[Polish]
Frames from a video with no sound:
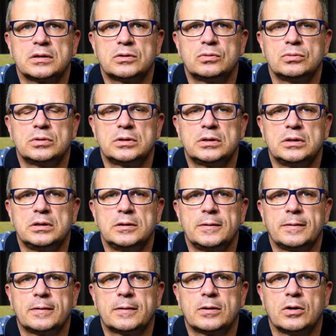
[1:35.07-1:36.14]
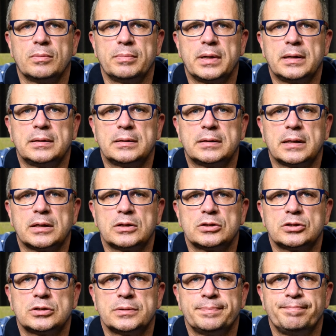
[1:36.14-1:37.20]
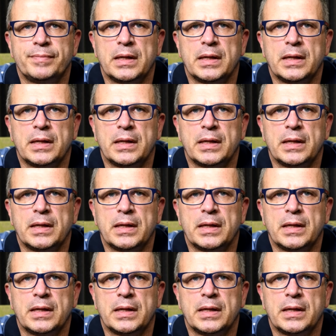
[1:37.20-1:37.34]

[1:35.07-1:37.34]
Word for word: krótki komentarz.